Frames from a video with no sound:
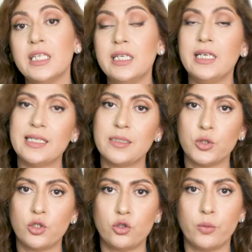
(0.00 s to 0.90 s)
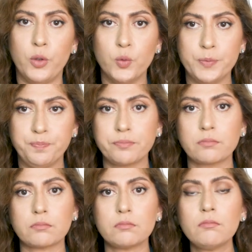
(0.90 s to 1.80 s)
يلي لازم تتبعون
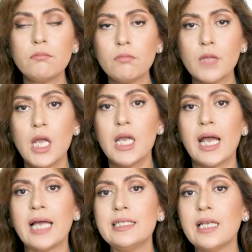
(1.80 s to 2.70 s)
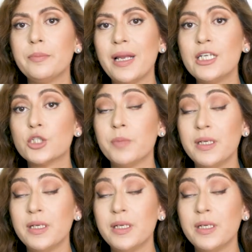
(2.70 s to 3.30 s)
خلينا نبلش